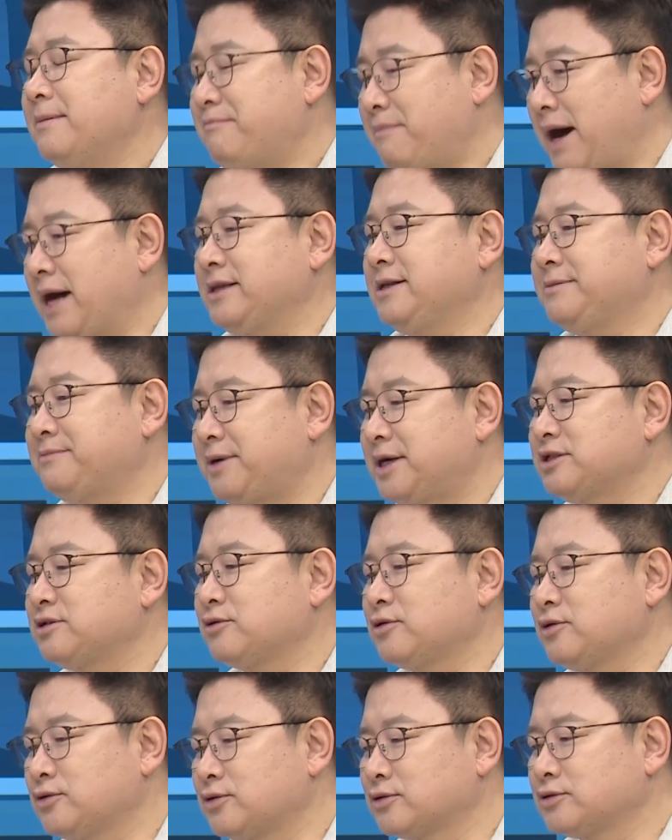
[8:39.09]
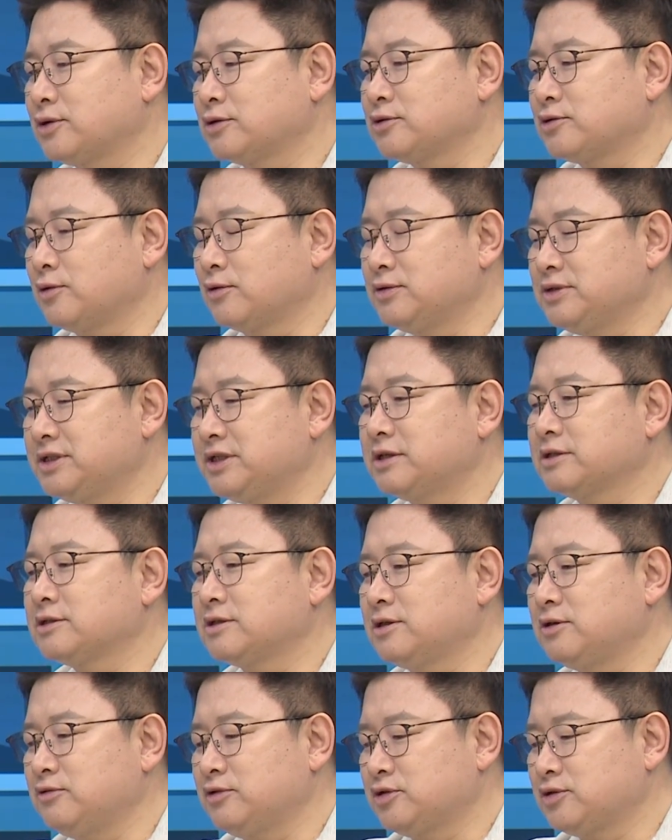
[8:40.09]
많이 빠지고 유동성 좋은
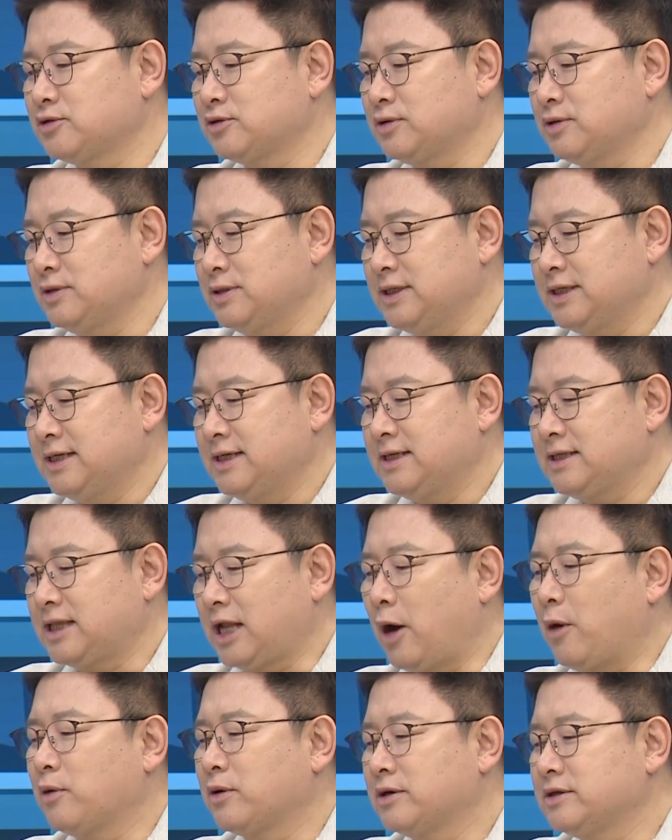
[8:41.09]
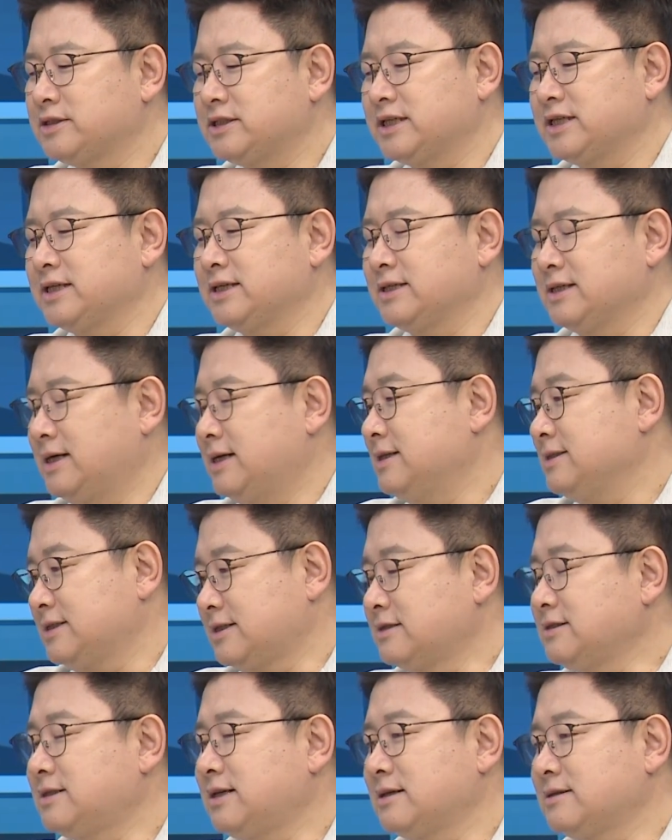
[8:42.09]
지역들 위주로 음. 나온 거지
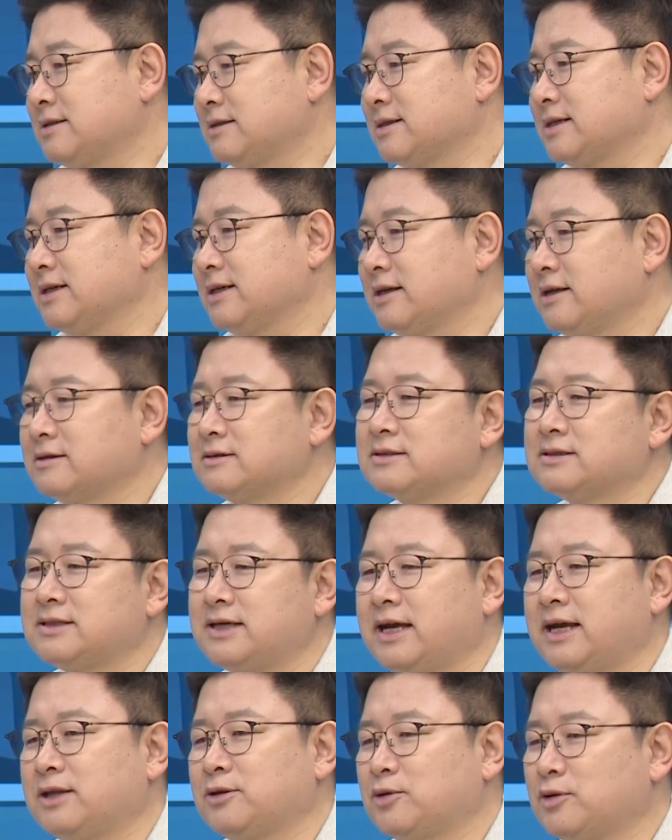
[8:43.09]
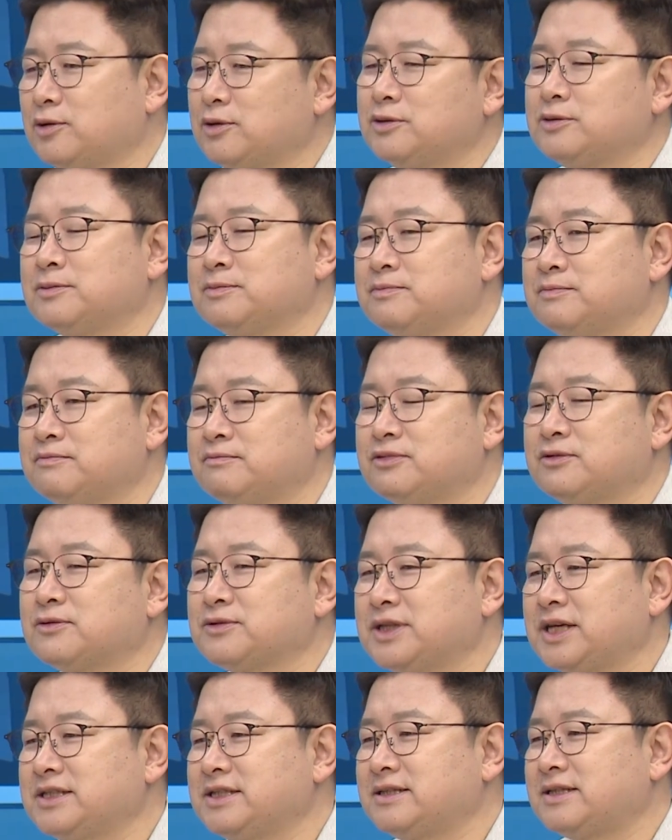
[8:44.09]
전체적인 경제 또는
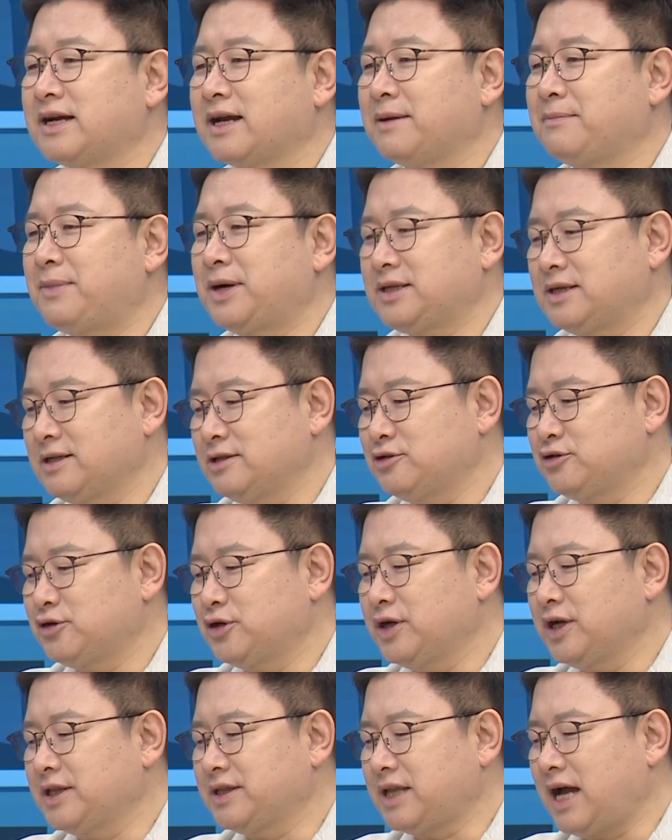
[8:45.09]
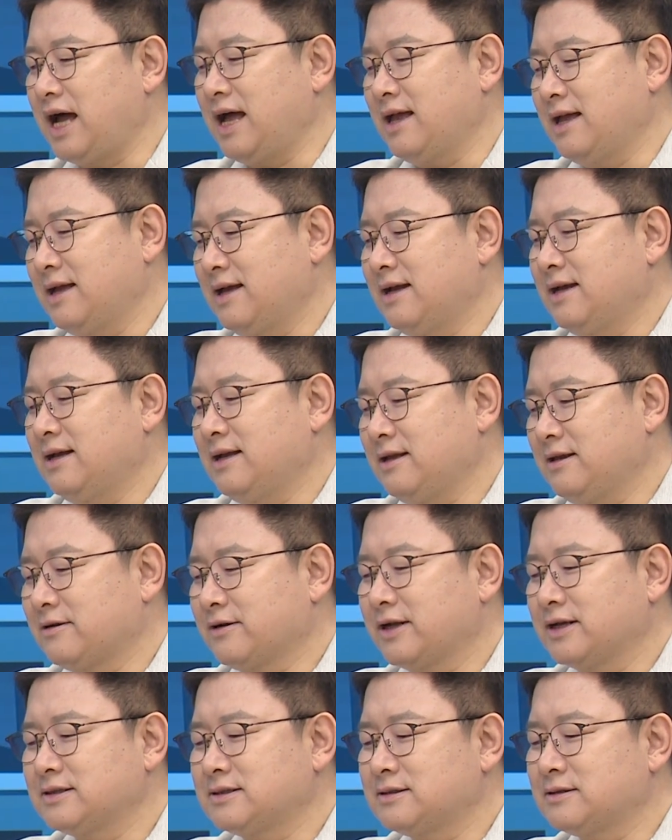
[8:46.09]
부동산 시장의 바닥이 출현했다 음.
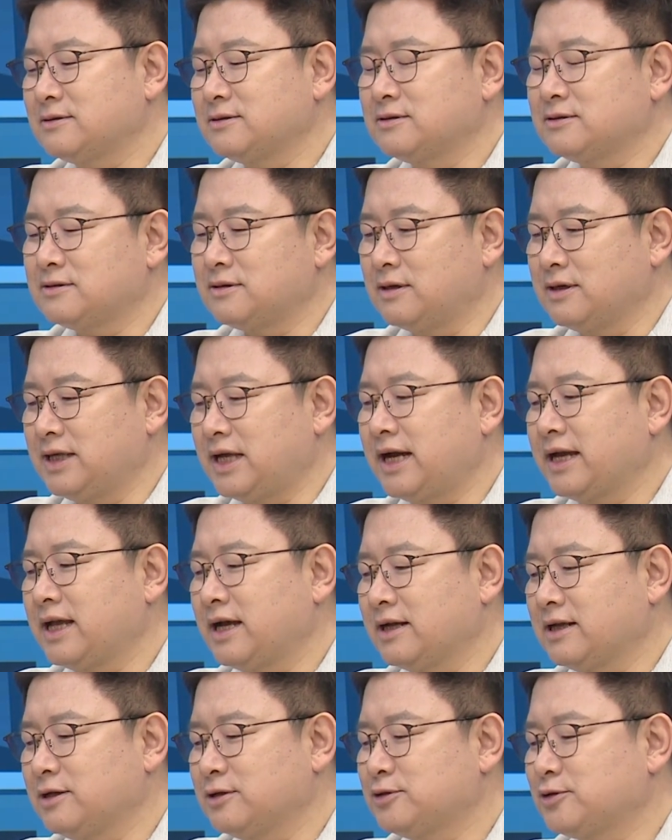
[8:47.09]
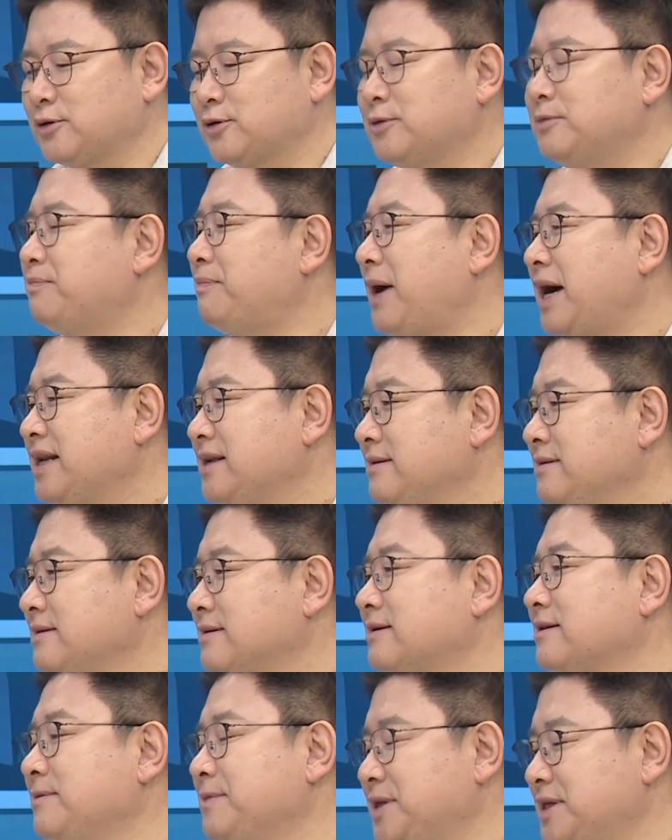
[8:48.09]
이렇게 어, 이야기하기는 조금 빠른
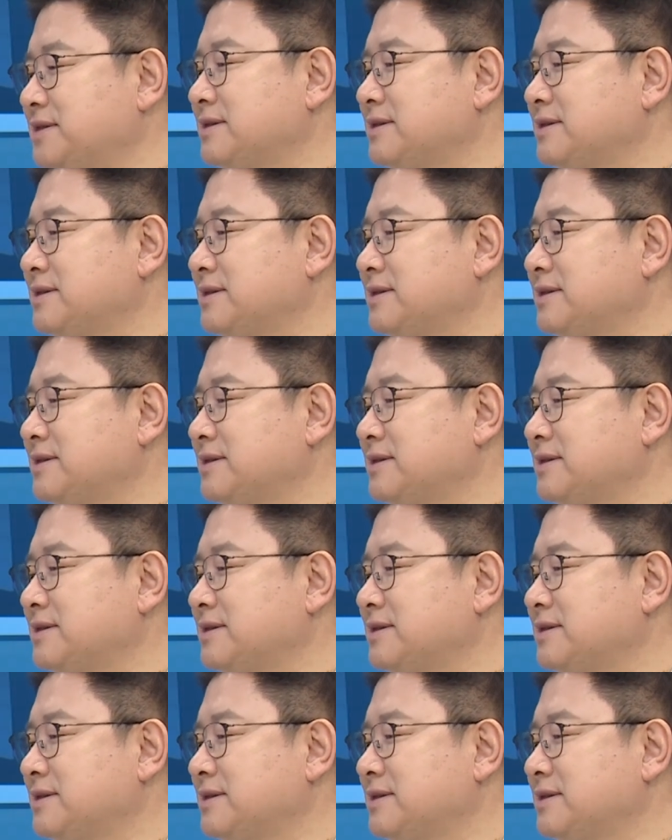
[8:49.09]
느낌이